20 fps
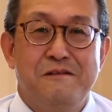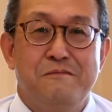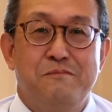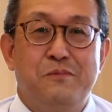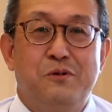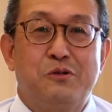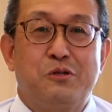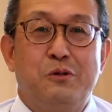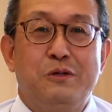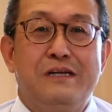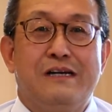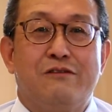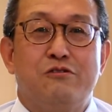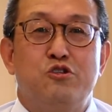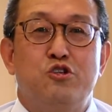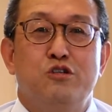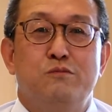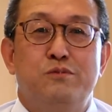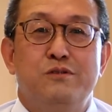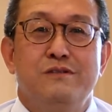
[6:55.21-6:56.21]
もうとにかく
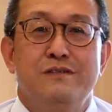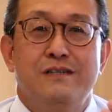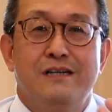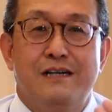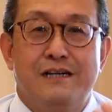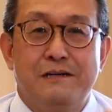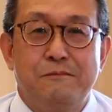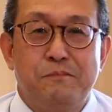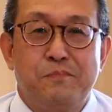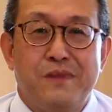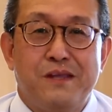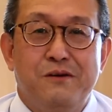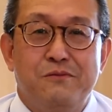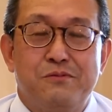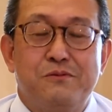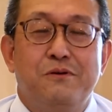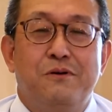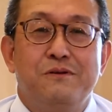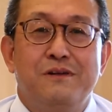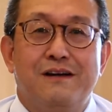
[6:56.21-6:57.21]
自分が
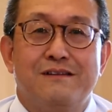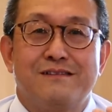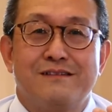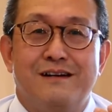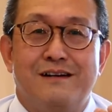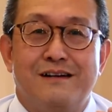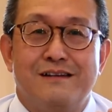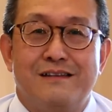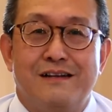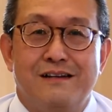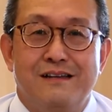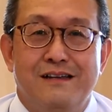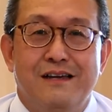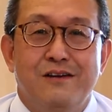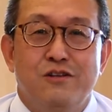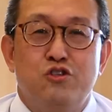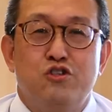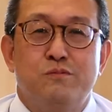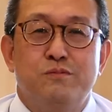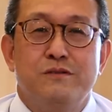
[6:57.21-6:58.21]
不当に扱われたり
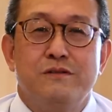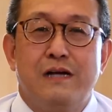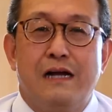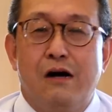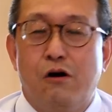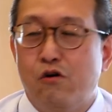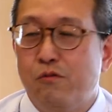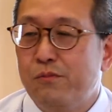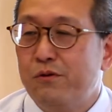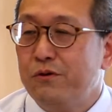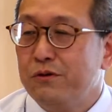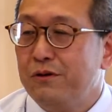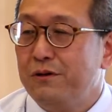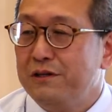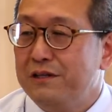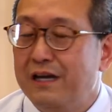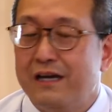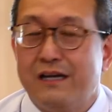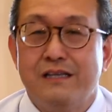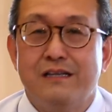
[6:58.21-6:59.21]
自分が思うよう
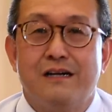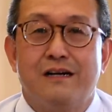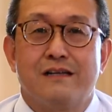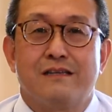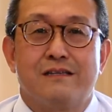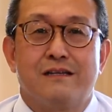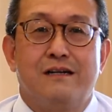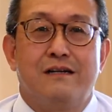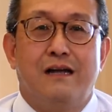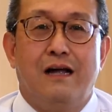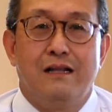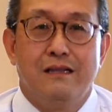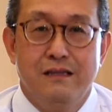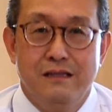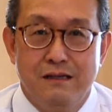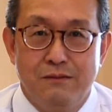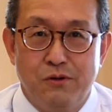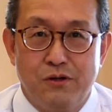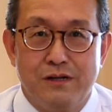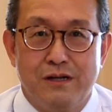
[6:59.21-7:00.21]
にできなかったら
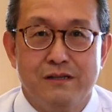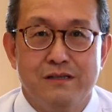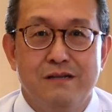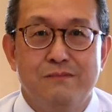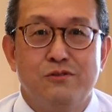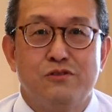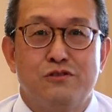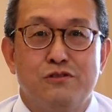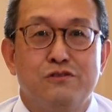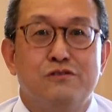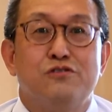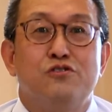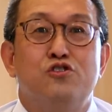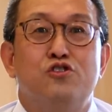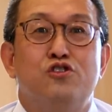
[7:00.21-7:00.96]
何でもかんでもすぐ「